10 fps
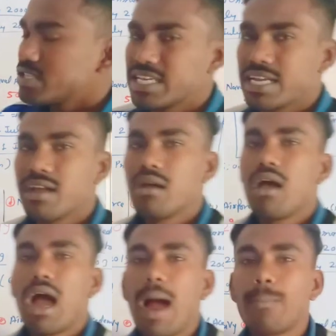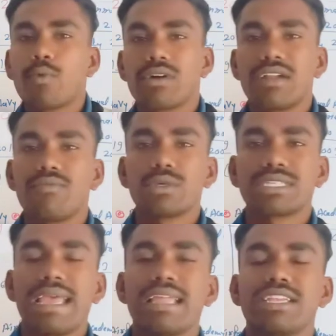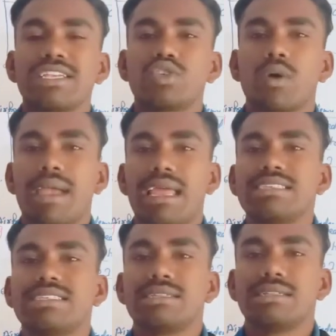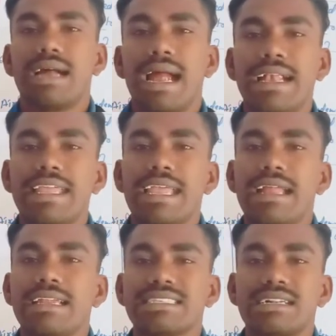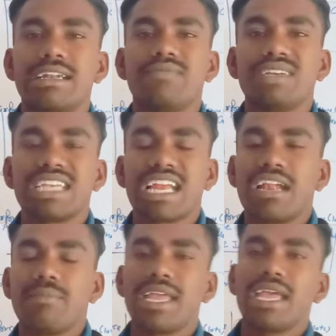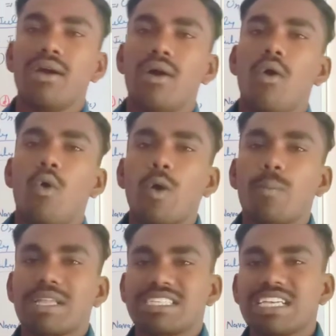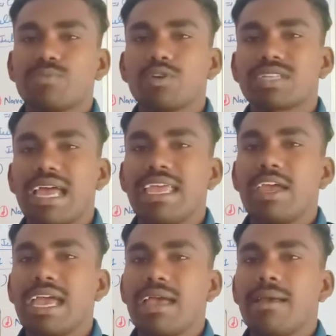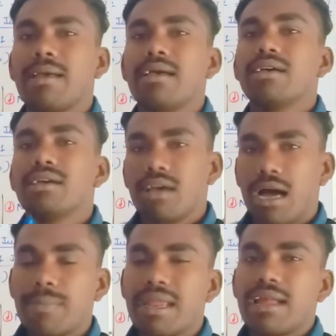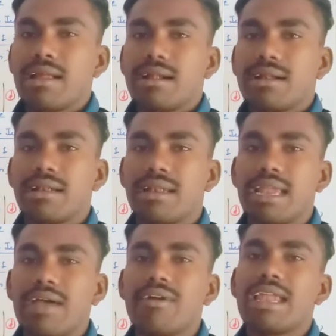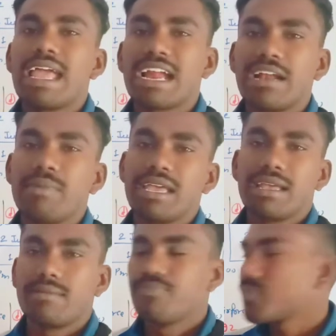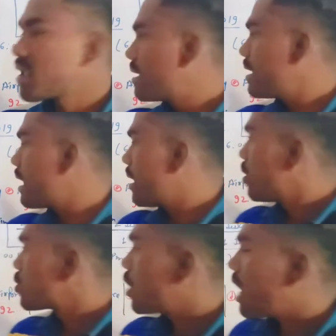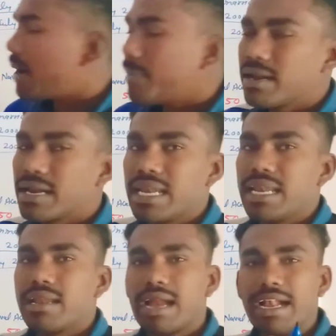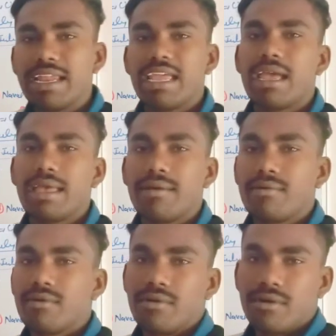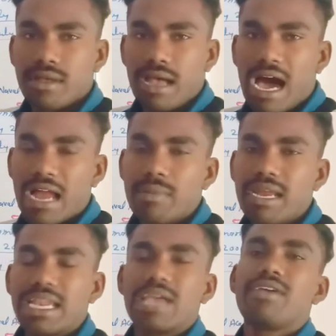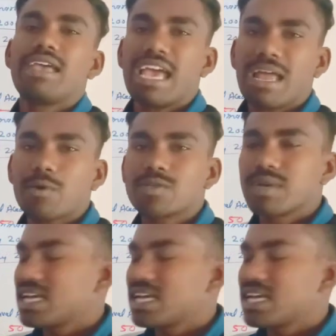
हैं इसकी अब टोटल पोस्ट आई है तीन सौ बयालीस एनडीए नेशनल डिफेंस एकेडमी की और 50 पोस्ट आई है अपने नेवल एकेडमी की ठीक है तो अब एनडीए आर्मी नेवी एयरफोर्स में